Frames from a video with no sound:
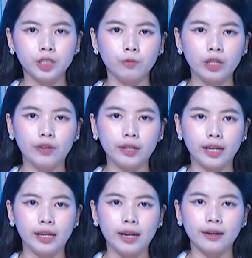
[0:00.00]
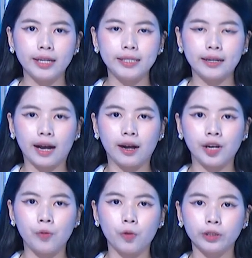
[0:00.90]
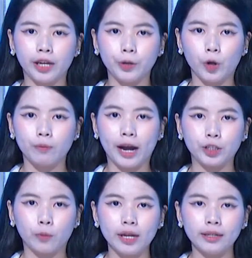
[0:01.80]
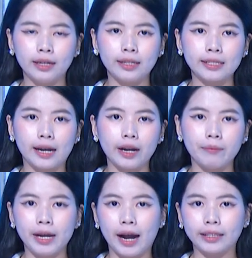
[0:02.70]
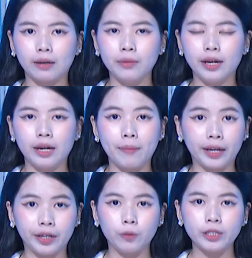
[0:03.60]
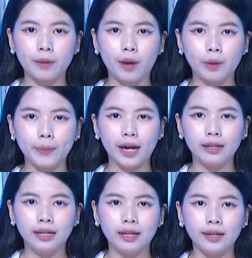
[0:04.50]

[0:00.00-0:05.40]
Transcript: Thông tin vấn đề, đại diện Cảng hàng không quốc tế Nội Bài cho biết, sáng ngày 12 tháng 10 năm 2023,